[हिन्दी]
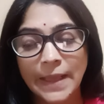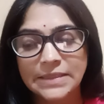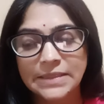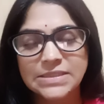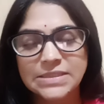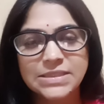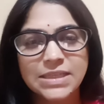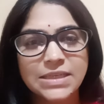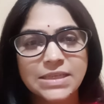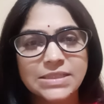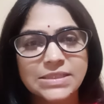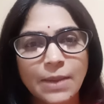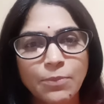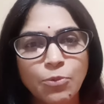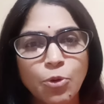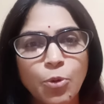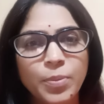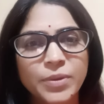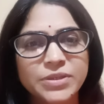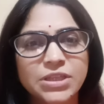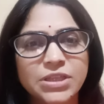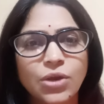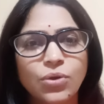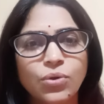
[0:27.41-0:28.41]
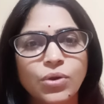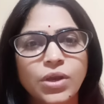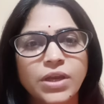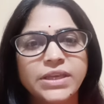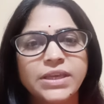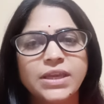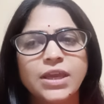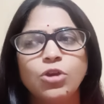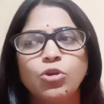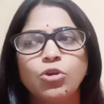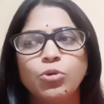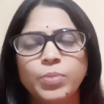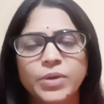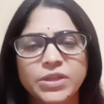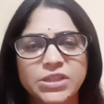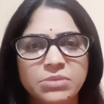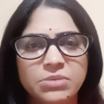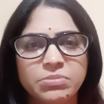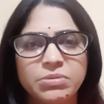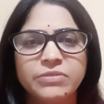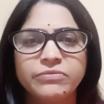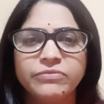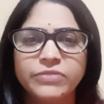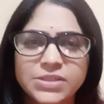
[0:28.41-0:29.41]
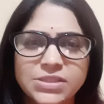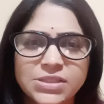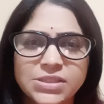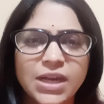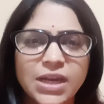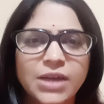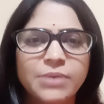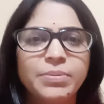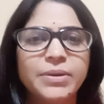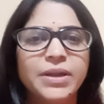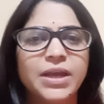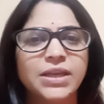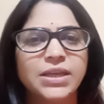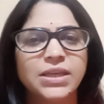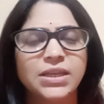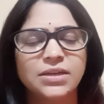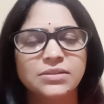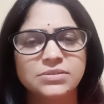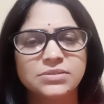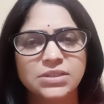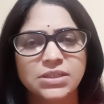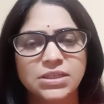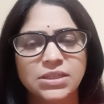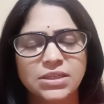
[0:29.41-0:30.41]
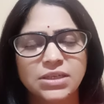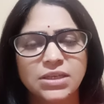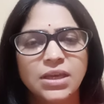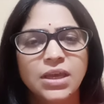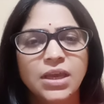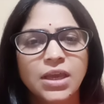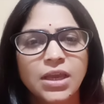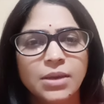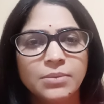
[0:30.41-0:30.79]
जिस तरह से आपको पता होगा कि एलोपैथी में फर्स्ट एड बना के रखते हैं